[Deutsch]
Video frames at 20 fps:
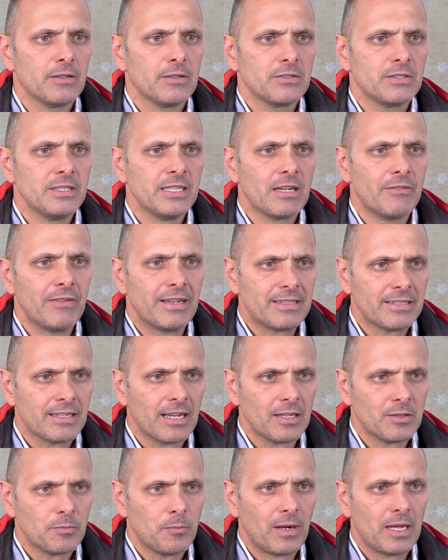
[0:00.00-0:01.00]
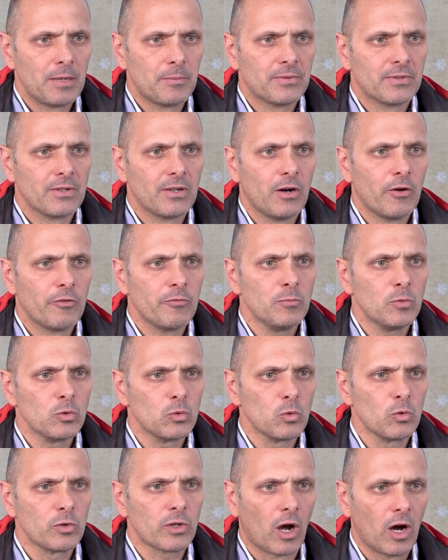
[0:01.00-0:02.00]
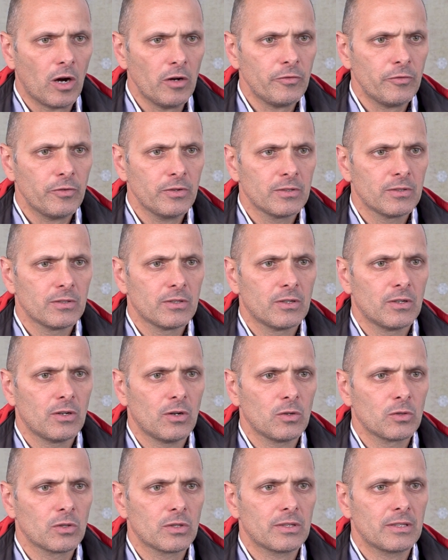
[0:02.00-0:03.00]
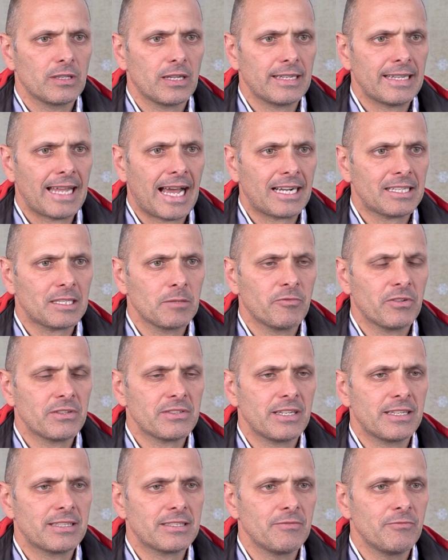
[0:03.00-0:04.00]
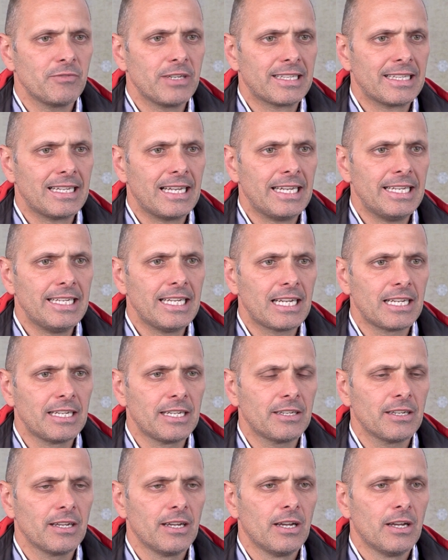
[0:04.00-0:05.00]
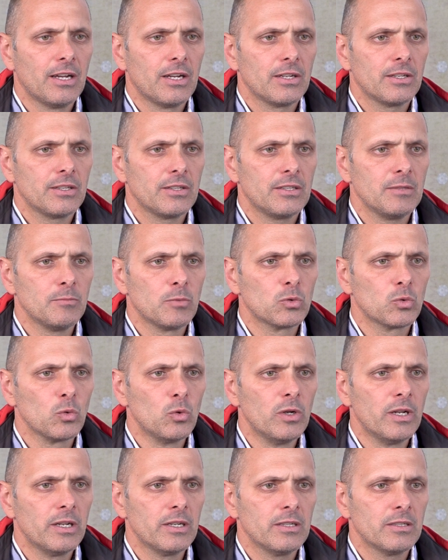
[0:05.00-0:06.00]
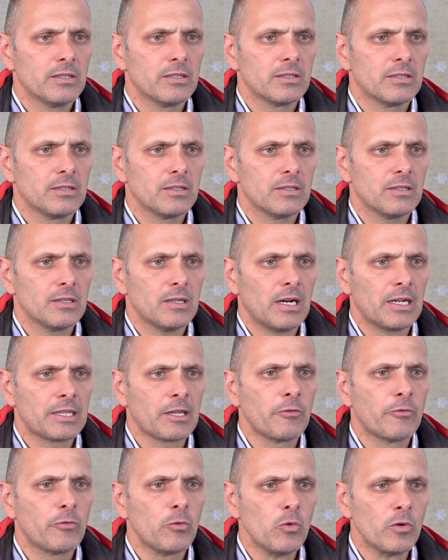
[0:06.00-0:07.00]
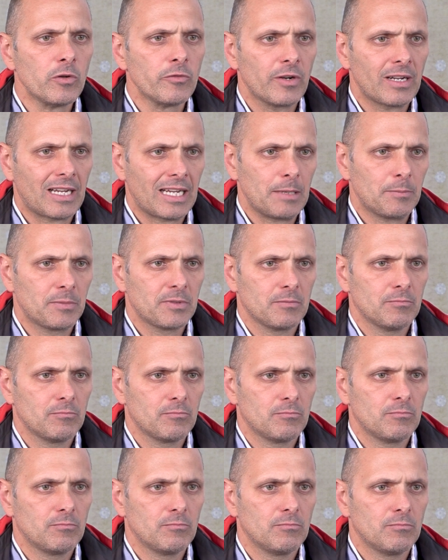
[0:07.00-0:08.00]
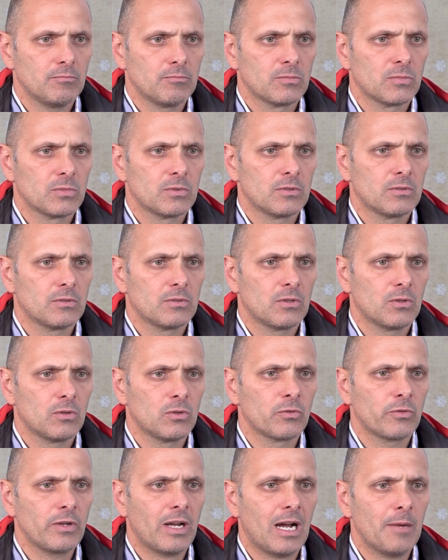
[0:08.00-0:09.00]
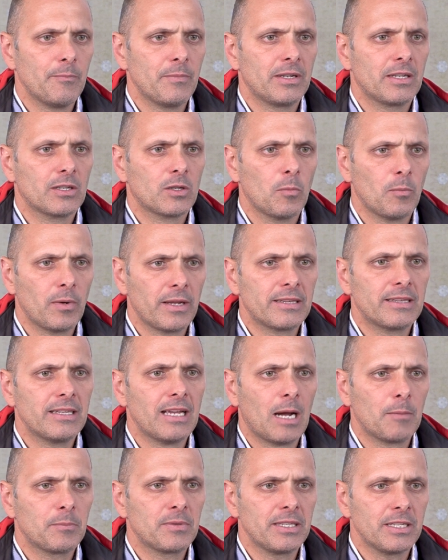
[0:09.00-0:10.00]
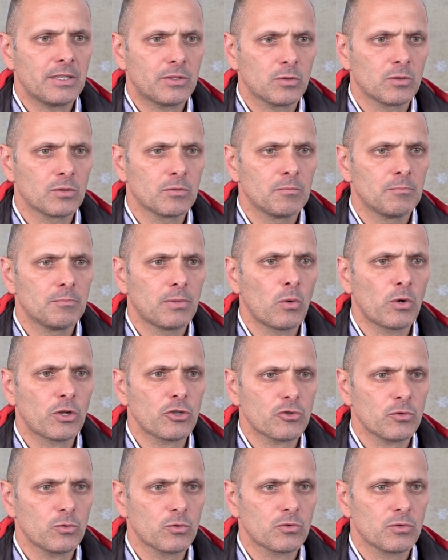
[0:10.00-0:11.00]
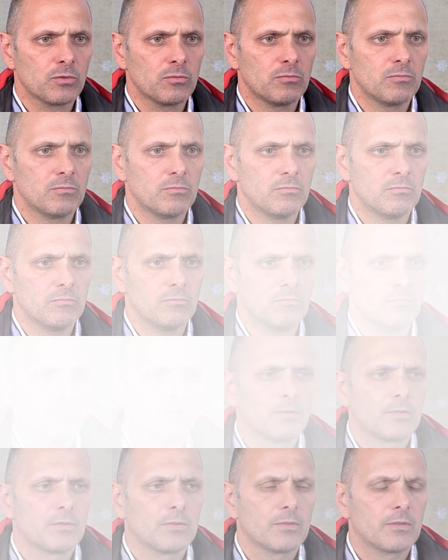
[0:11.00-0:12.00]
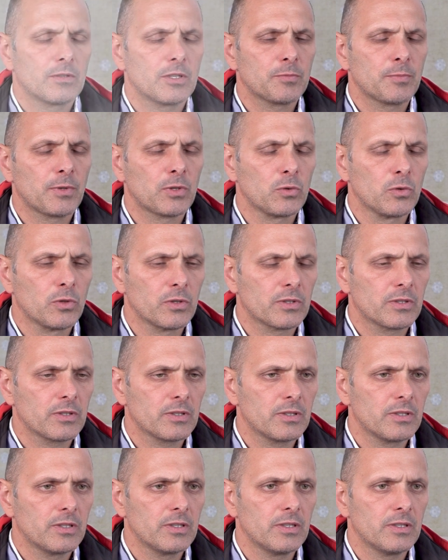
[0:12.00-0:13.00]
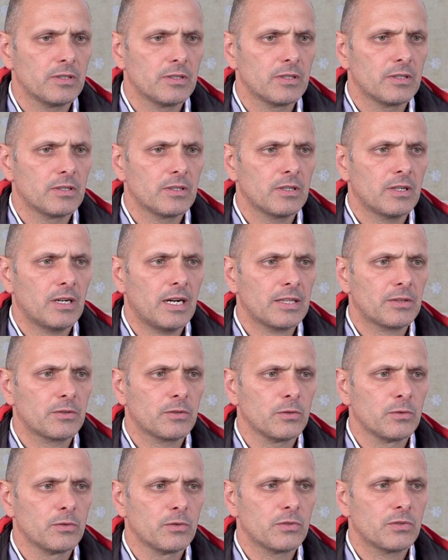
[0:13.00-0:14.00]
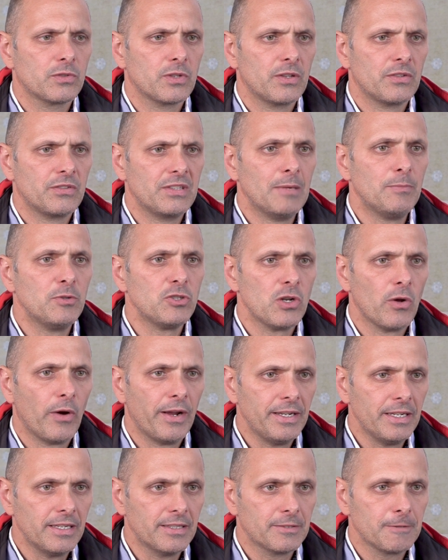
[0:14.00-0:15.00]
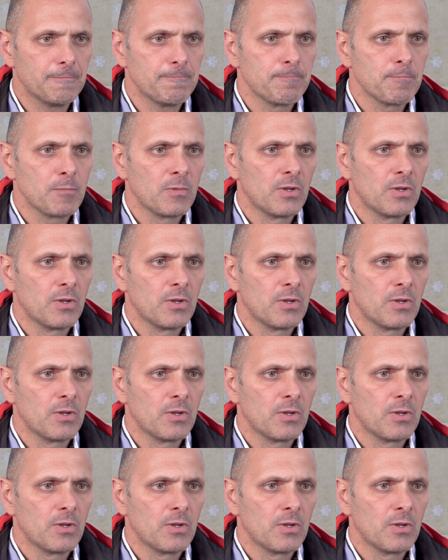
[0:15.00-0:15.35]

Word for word: Sieger Wettgard bleibt auf dem Modul drauf und nach dem Versetzen werden lediglich die Module an den Fugen verklebt. Und wir haben eine komplette Abdichtung pro Geschoss. Das Produkt Wettgard hat uns sehr beschleunigt.